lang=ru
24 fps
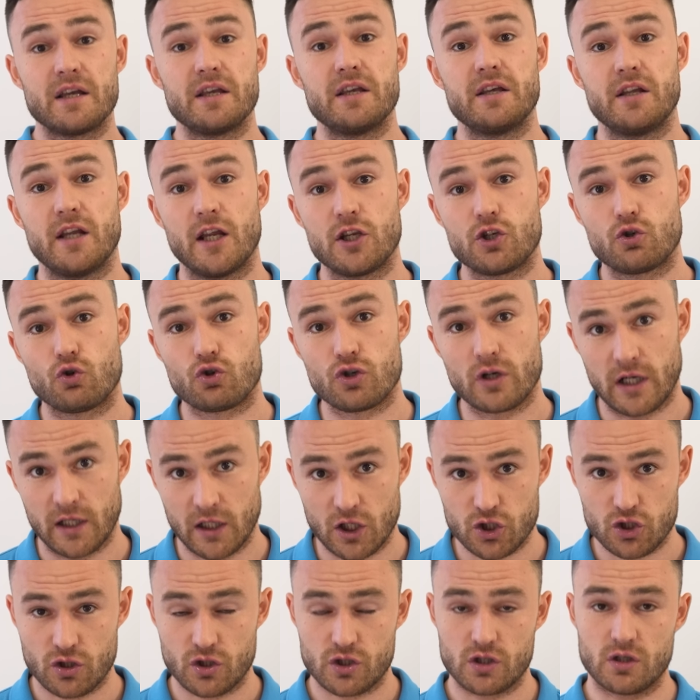И речь уже,
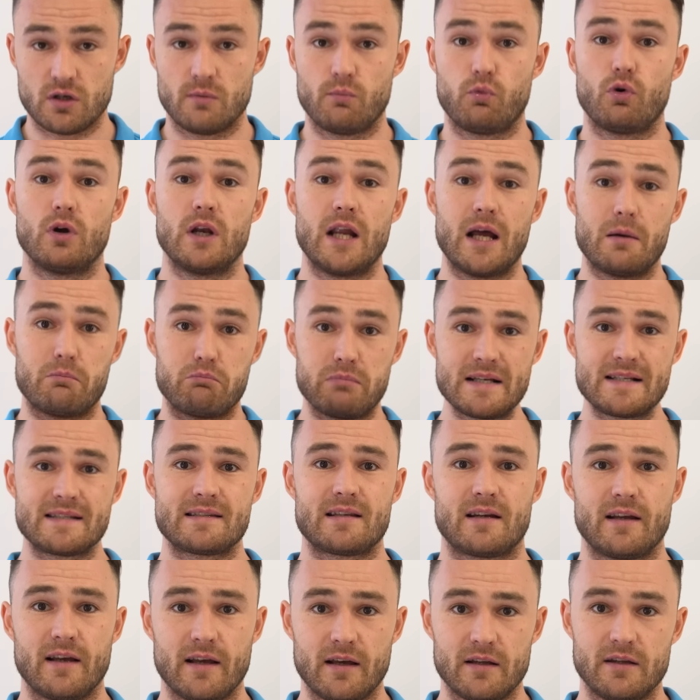конечно же, более
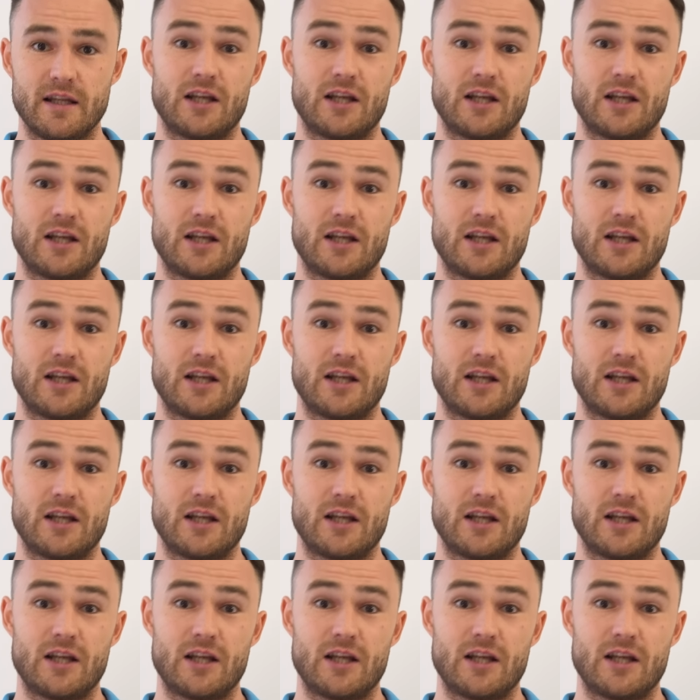быстрая,